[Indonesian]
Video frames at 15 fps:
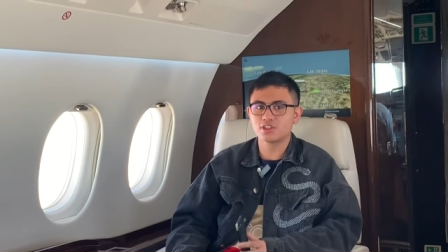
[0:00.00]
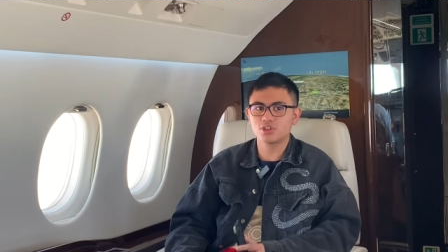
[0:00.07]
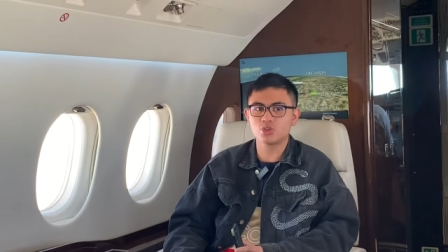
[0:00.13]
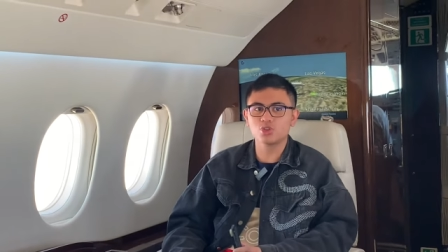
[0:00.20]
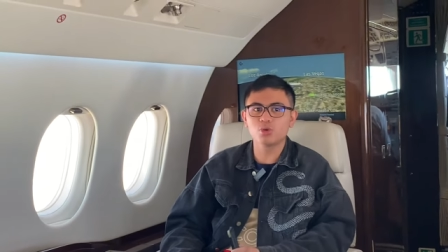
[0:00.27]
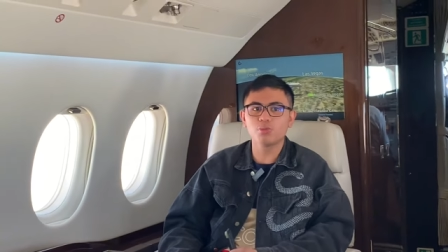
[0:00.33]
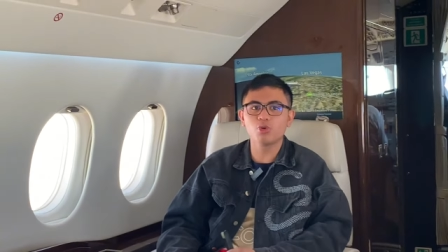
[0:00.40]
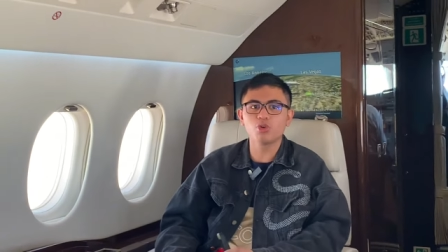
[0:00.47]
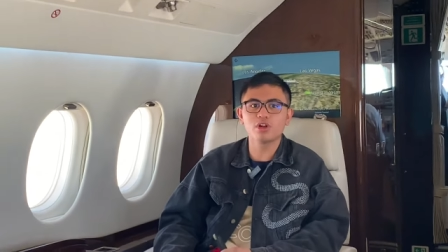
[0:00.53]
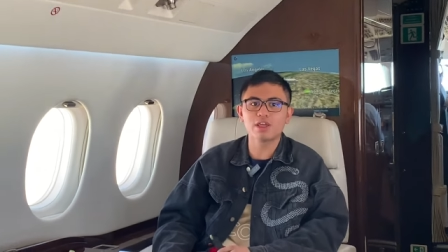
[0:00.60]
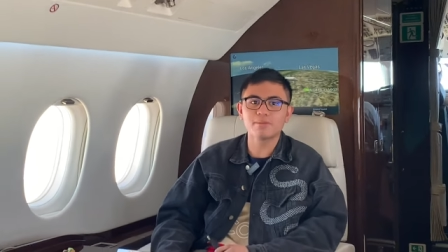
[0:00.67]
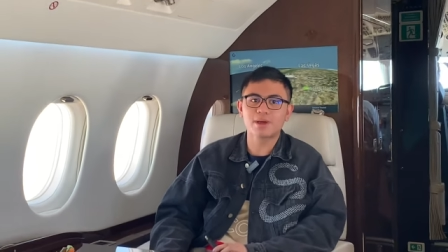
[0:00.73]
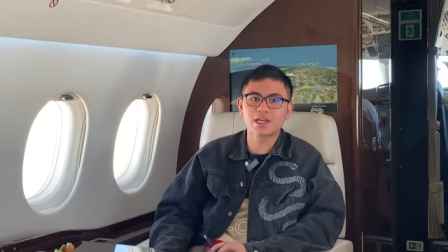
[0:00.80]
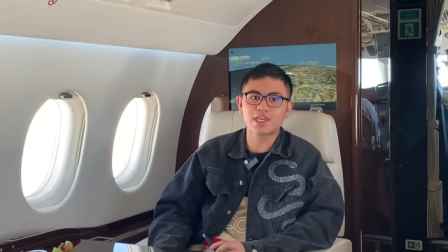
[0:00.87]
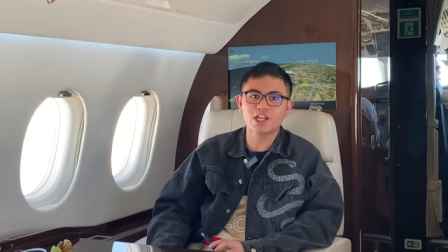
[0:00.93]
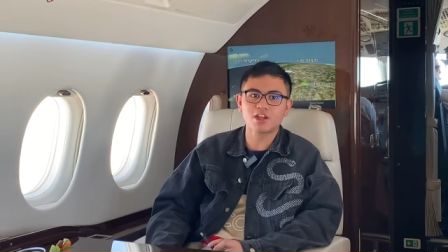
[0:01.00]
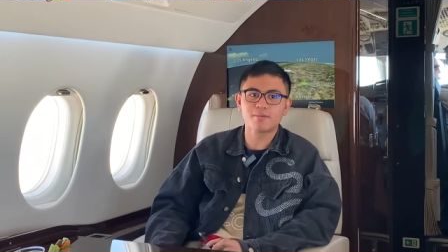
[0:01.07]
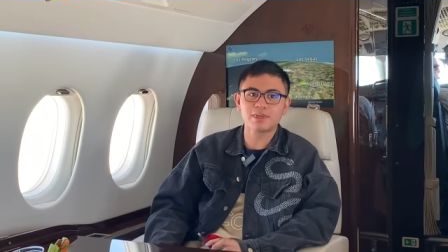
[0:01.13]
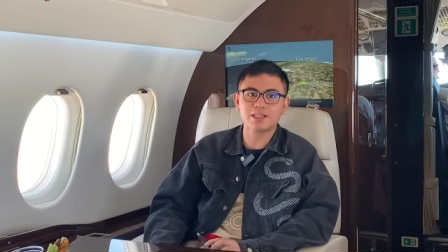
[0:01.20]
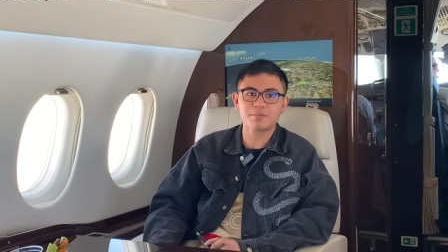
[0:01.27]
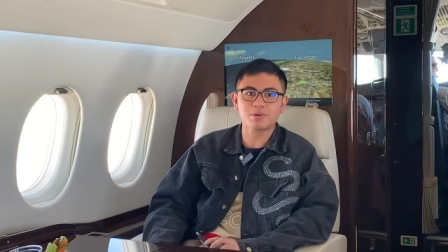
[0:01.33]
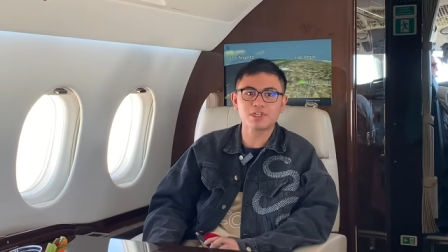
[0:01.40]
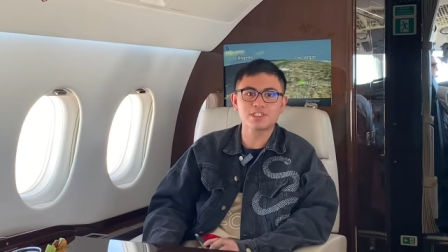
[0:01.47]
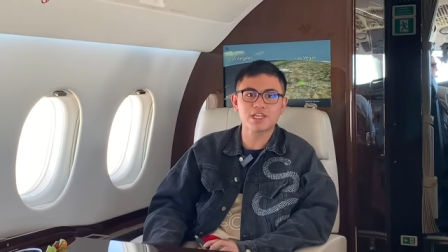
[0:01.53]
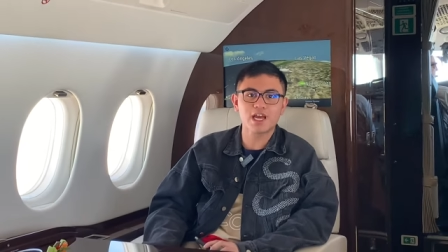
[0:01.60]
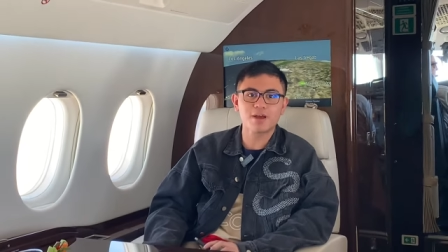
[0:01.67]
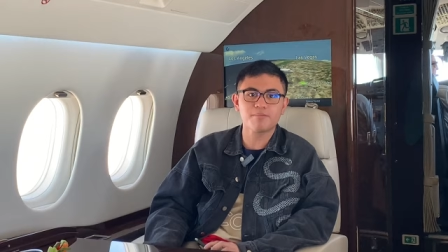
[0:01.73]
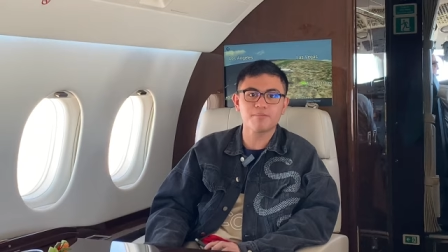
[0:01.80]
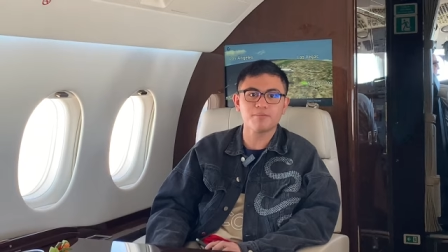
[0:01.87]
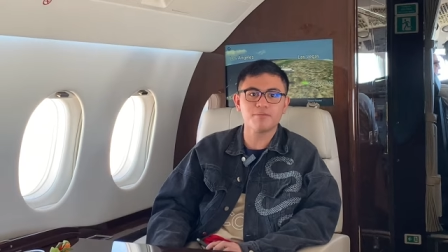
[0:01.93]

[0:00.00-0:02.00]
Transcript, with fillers: 75 km per jam